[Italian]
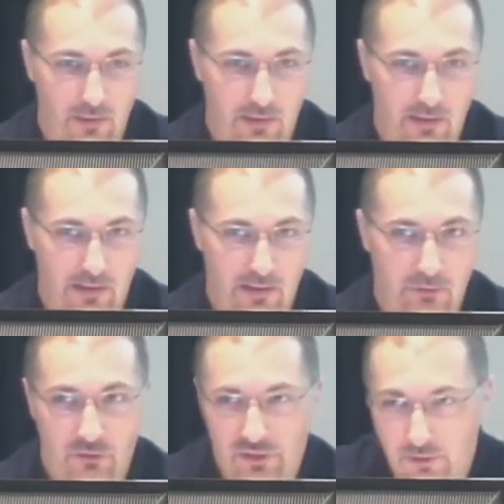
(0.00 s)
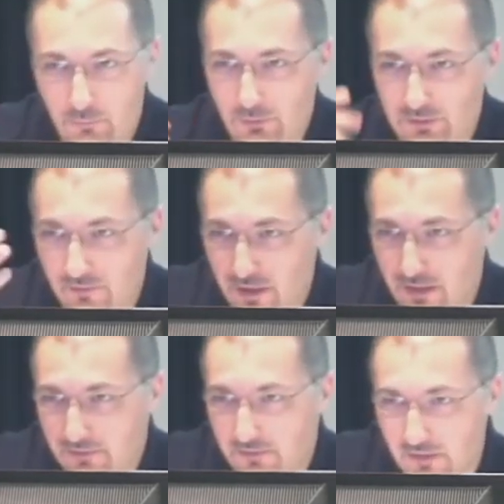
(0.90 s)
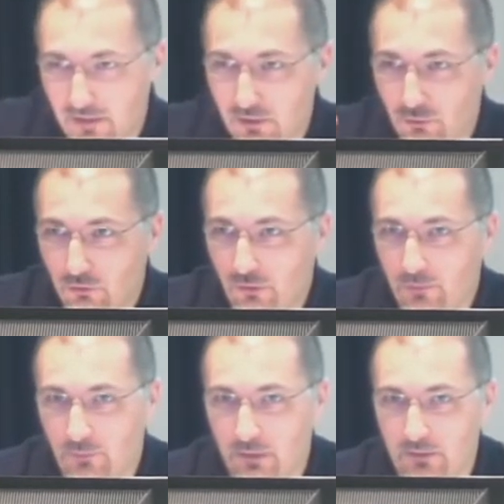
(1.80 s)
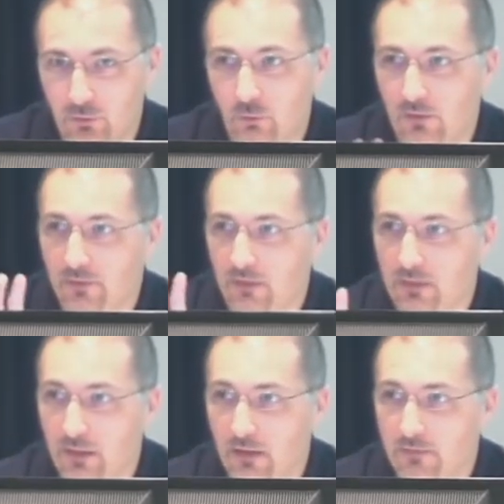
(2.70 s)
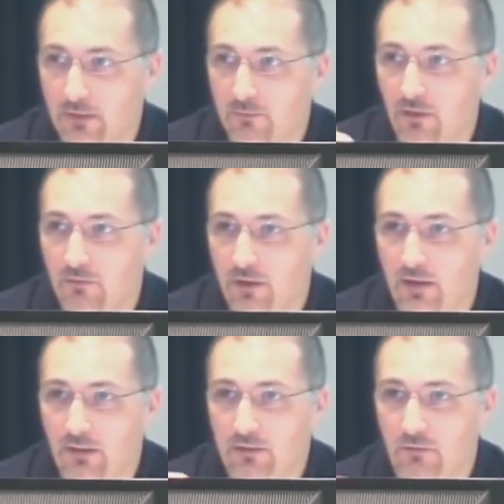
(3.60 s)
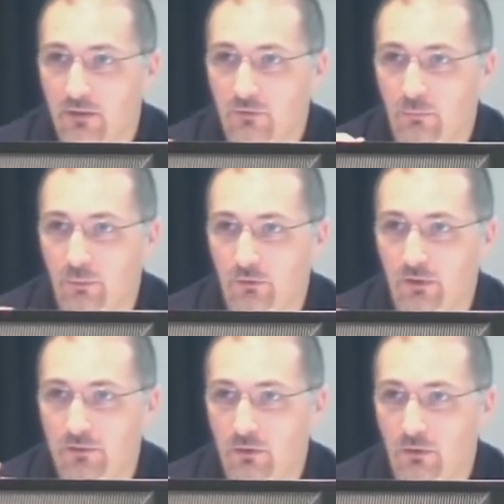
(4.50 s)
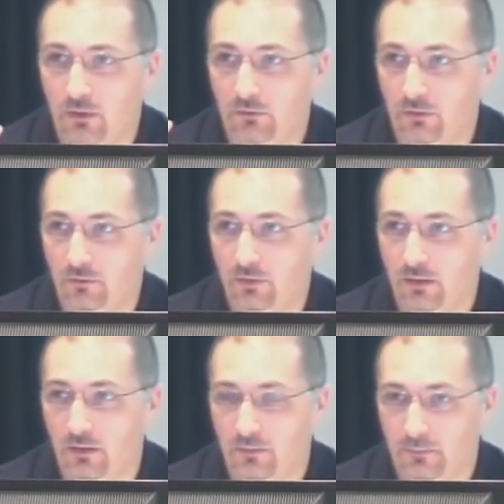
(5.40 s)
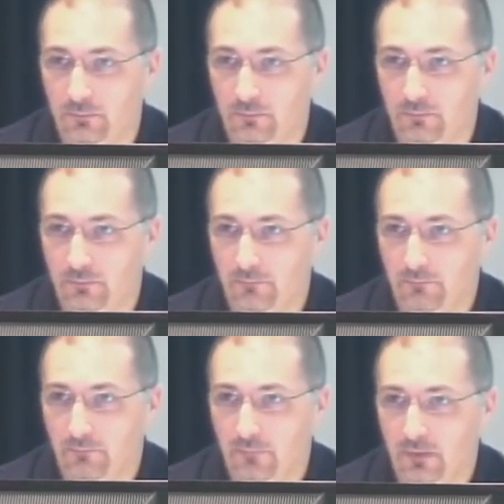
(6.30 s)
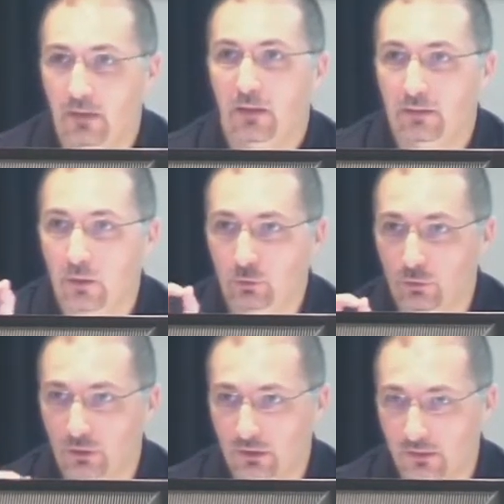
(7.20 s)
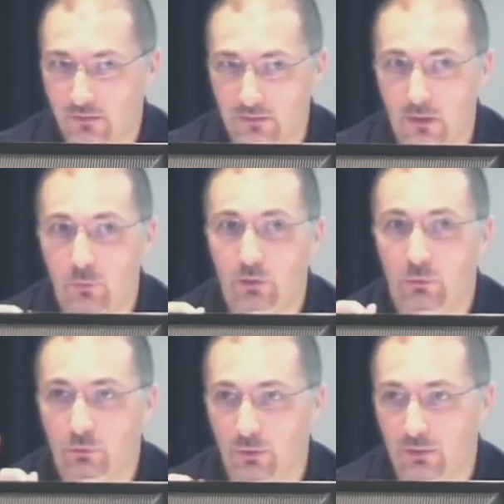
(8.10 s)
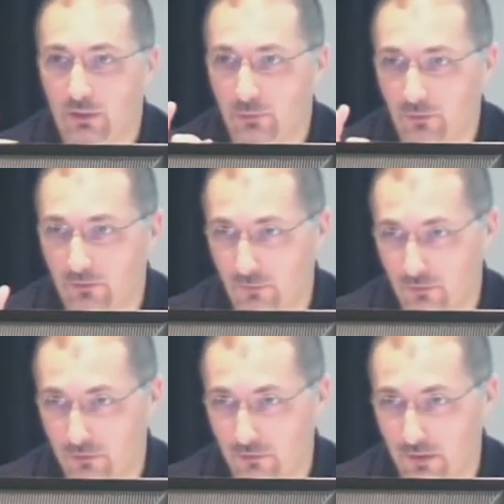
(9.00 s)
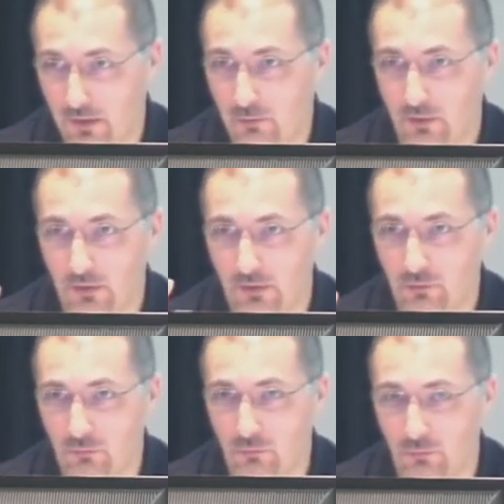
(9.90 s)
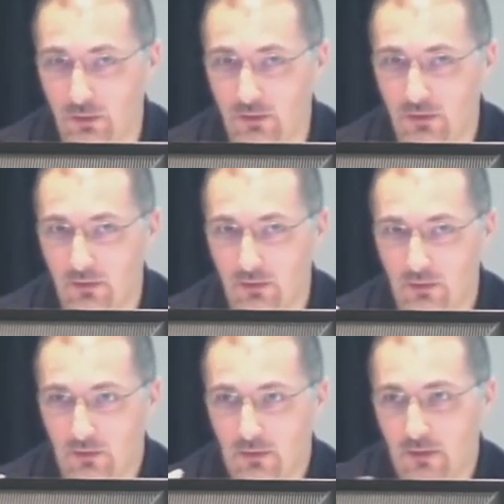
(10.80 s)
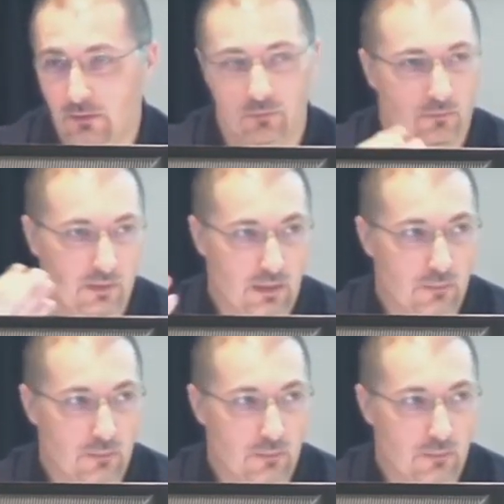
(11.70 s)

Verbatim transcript: Eh, noi ci siamo portati avanti già da agosto, abbiamo detto che questa richiesta deve arrivare attraverso posta elettronica certificata da, un'autorità di protezione civile, quindi dal comune, che, che la